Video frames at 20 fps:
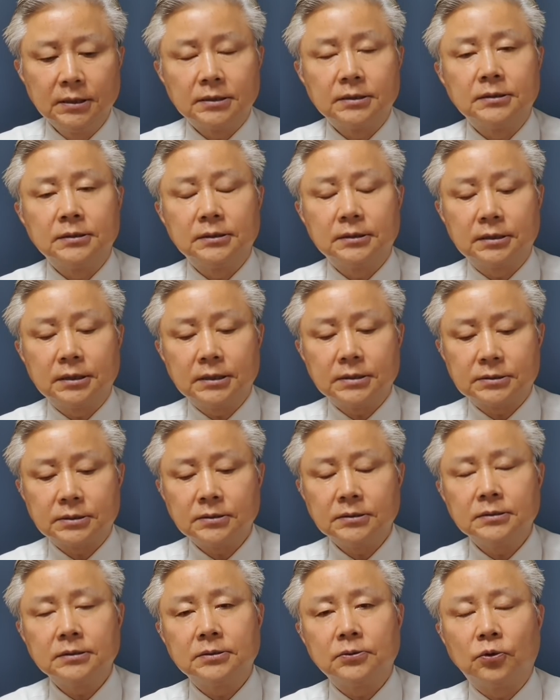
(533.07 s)
그,
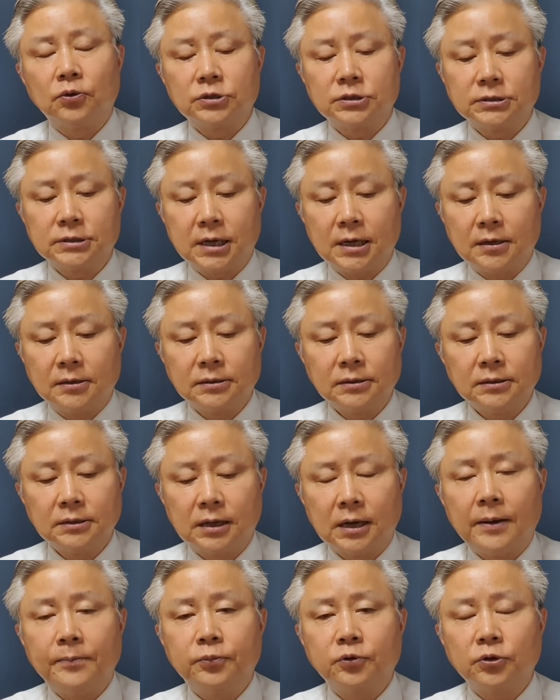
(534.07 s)
그래서 오 시장은
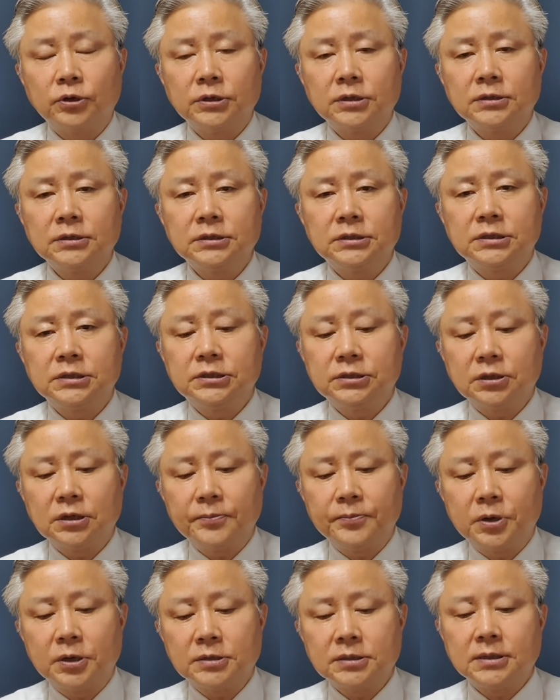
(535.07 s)
앞으로 이런
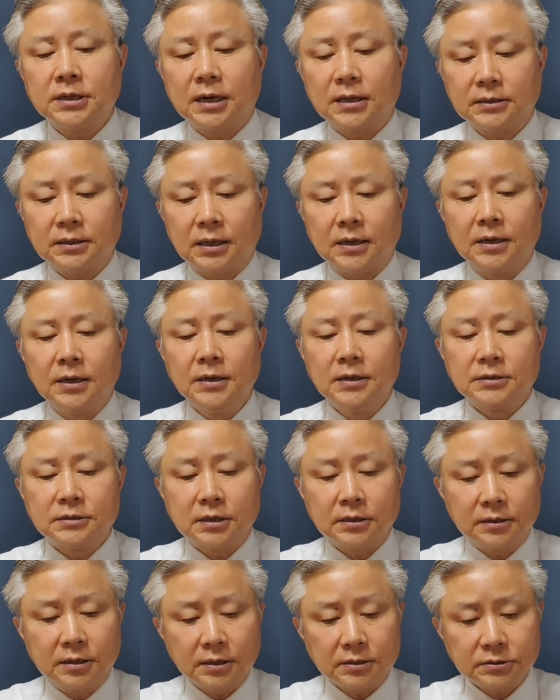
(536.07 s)
시정을 펼쳐나갈 때
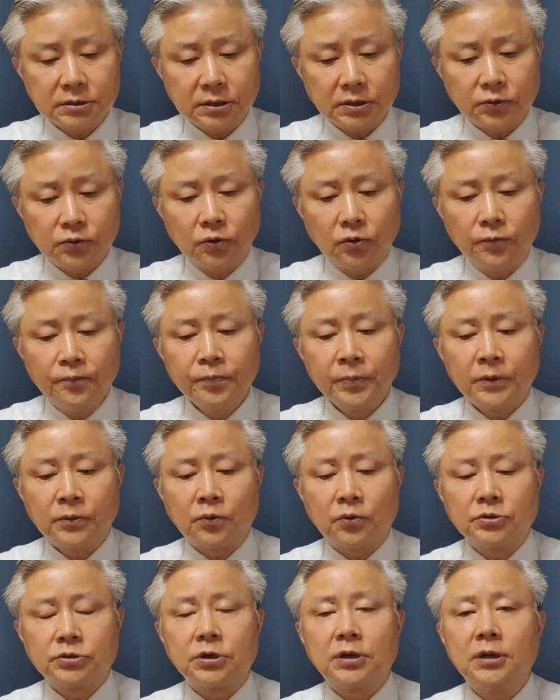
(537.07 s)
선택적이고
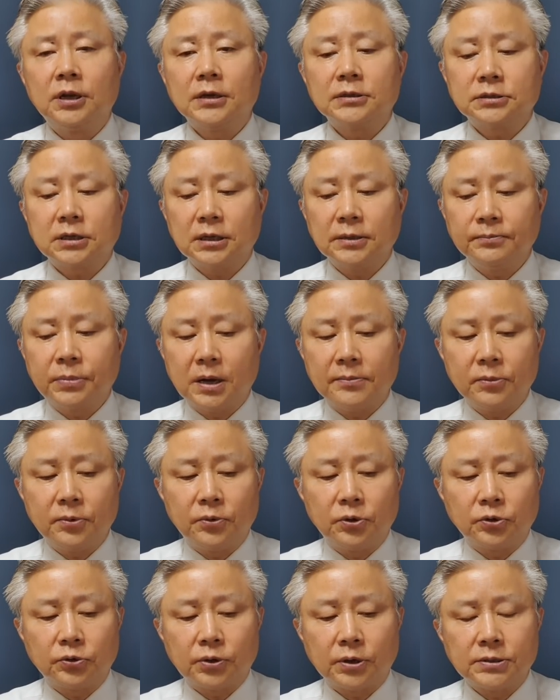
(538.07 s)
또 전략적인
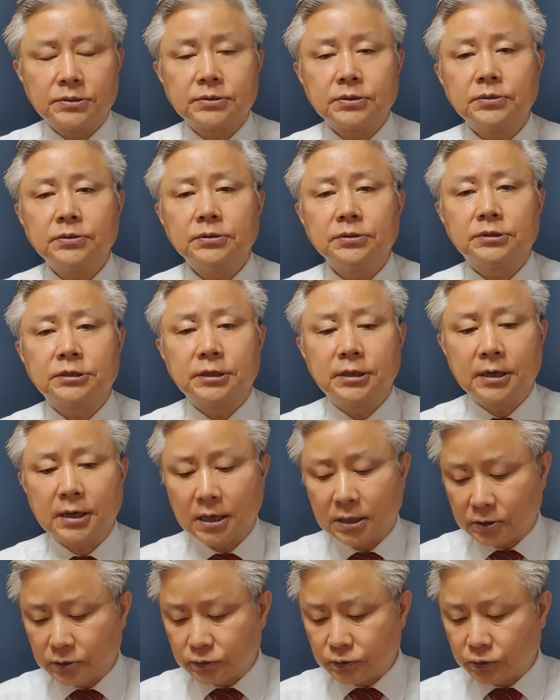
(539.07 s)
방법을 통해서
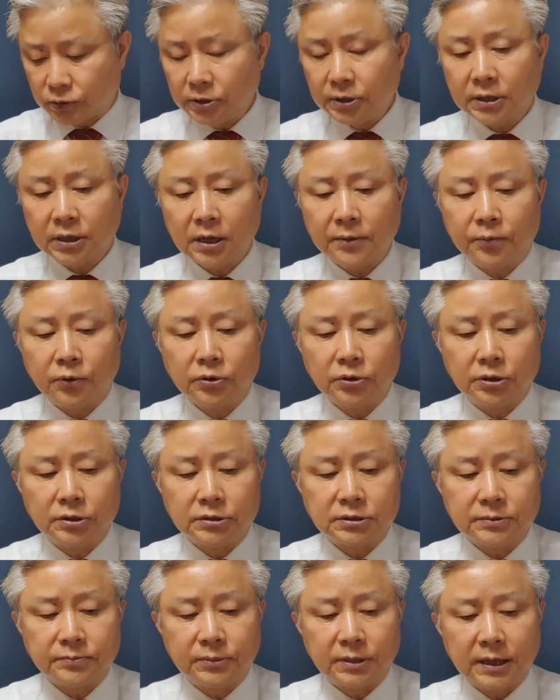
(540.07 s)
진행할 것으로 이렇게
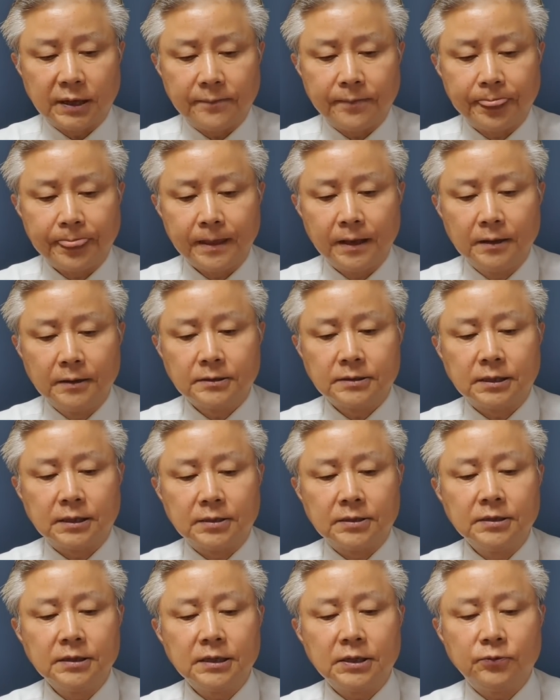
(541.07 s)
보여집니다. 자,
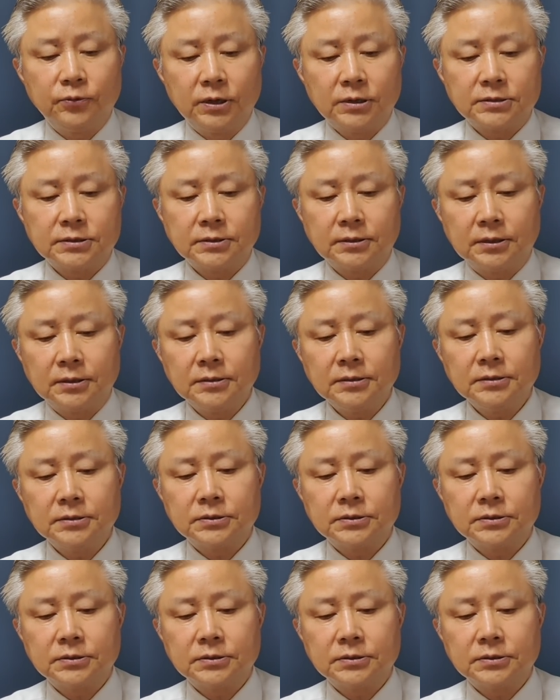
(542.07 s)
그러기 위해서는